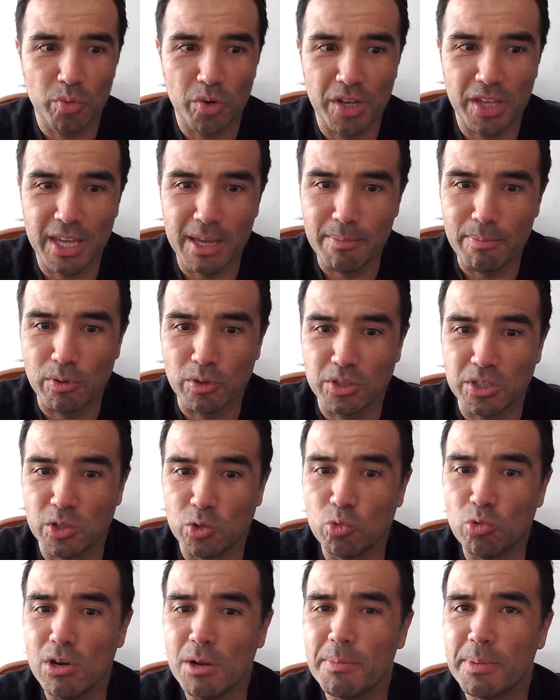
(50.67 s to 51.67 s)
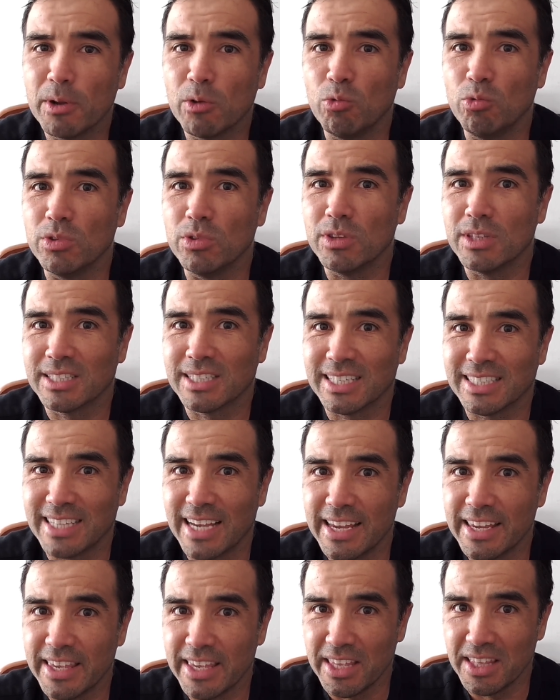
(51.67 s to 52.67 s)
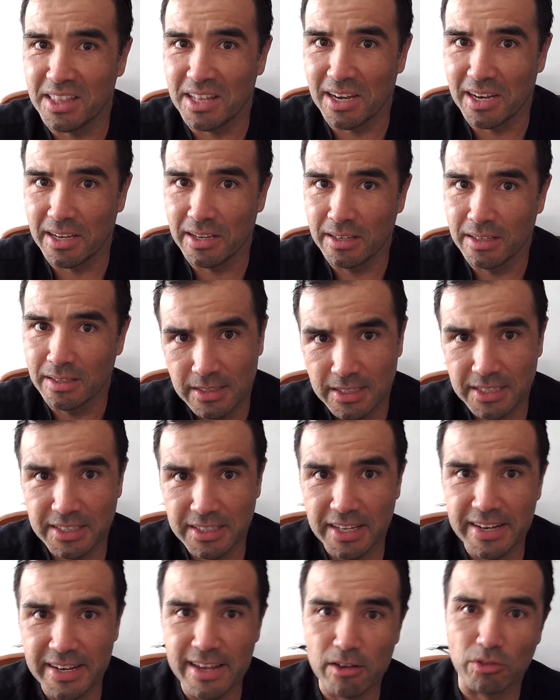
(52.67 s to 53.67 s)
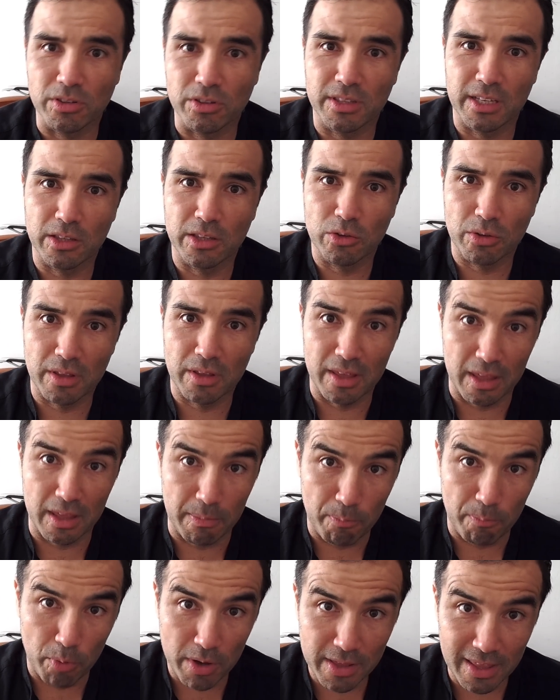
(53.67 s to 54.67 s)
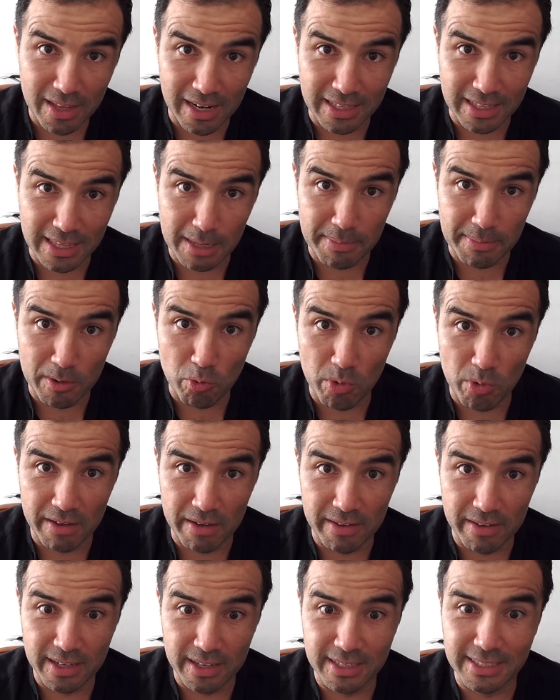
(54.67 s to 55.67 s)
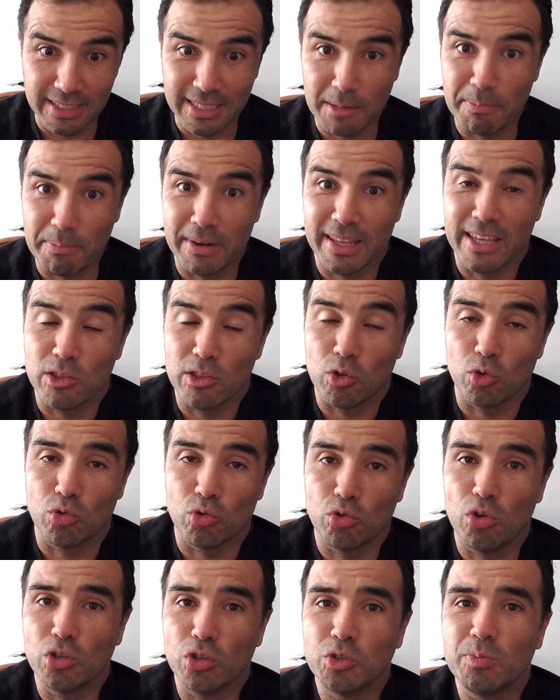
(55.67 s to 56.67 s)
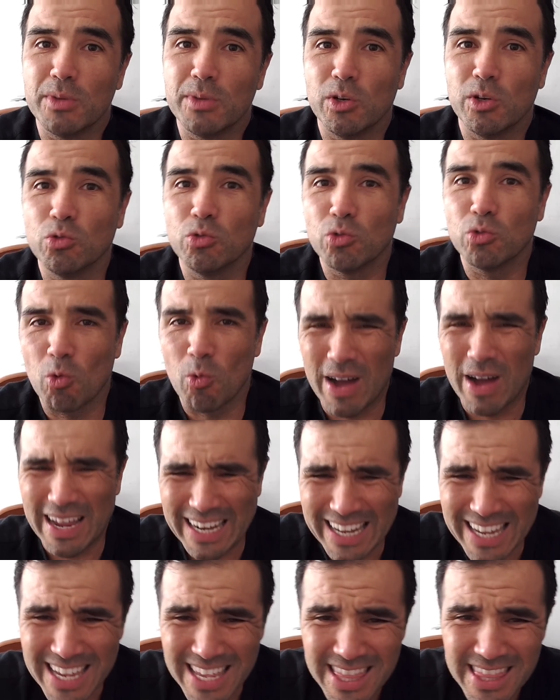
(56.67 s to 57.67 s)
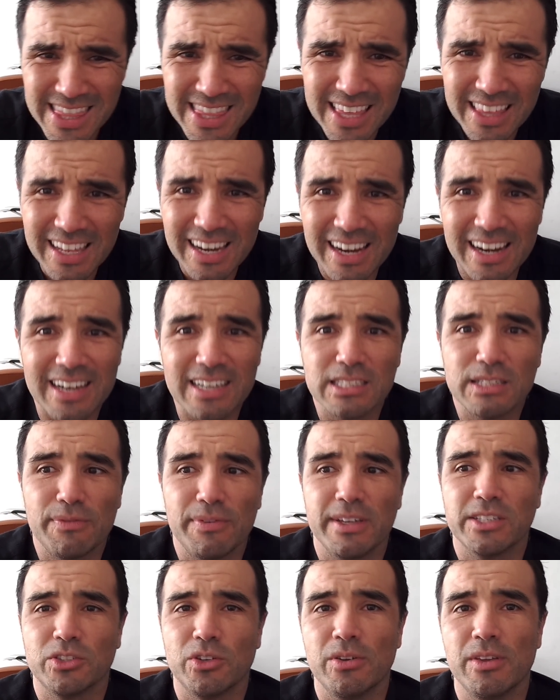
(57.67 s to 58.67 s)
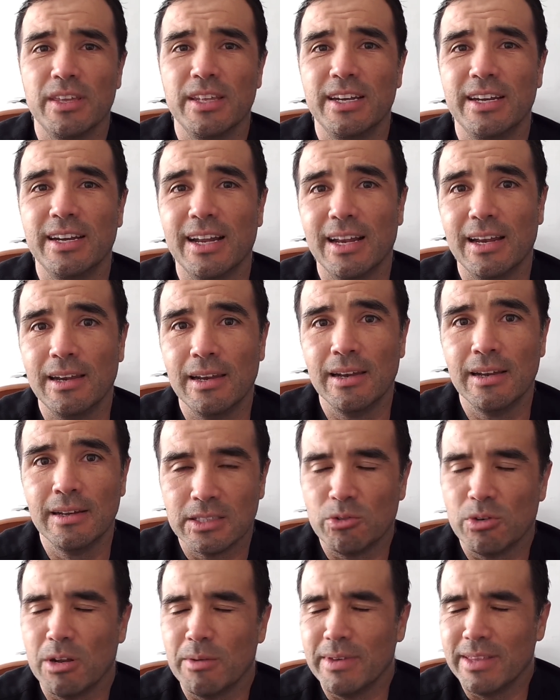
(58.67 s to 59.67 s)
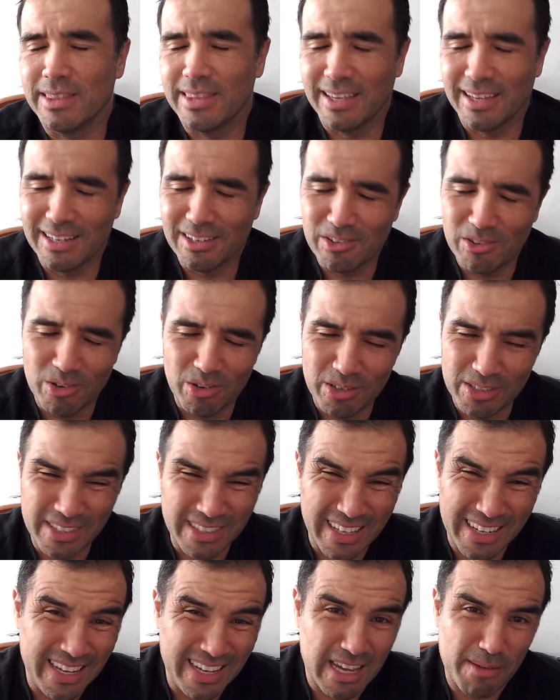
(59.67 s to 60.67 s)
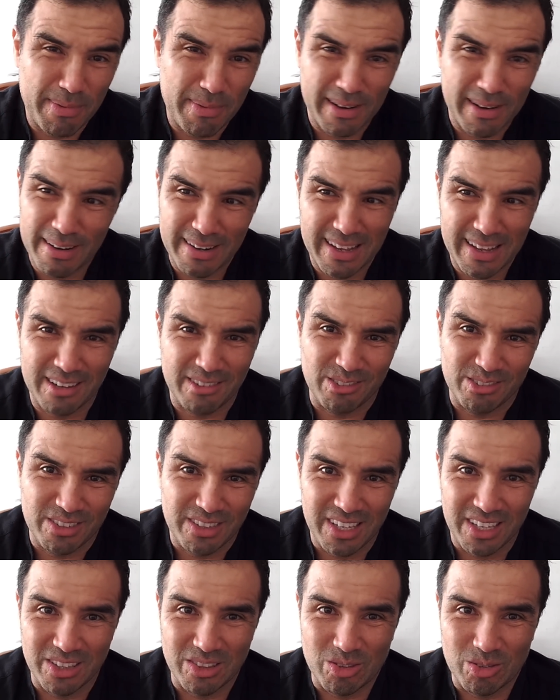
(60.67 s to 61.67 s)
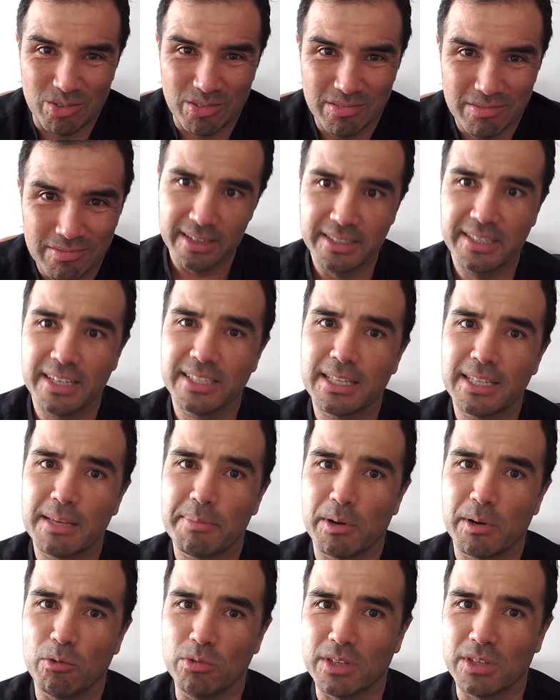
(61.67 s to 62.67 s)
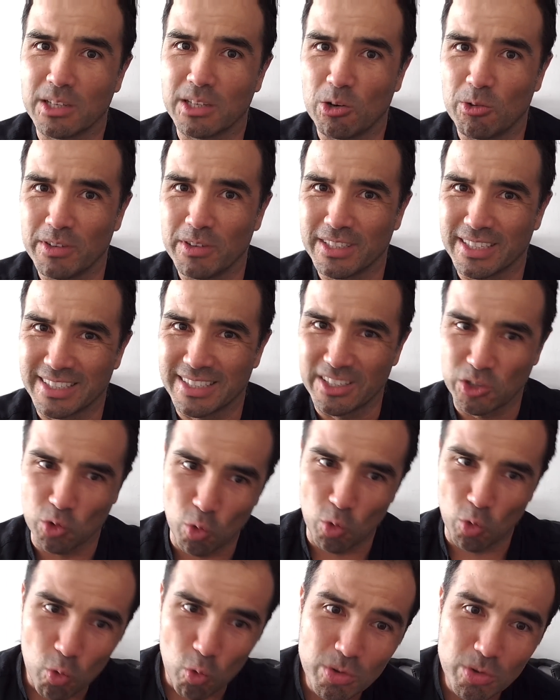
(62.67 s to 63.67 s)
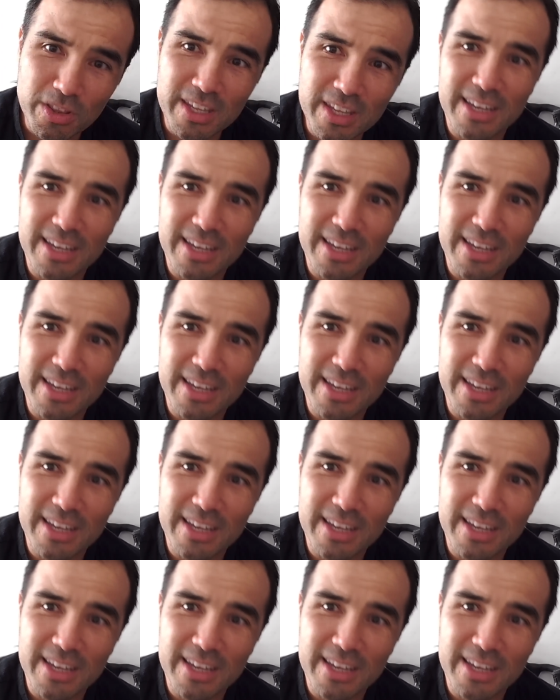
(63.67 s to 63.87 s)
Por ejemplo, si tú le preguntas a Jay Hindley si estaría contento de después de la etapa 9 estar perdiendo 2 minutos 40 de la clasificación general, seguramente él no estaría para nada contento. Y si esta pregunta se lo hubieses hecho un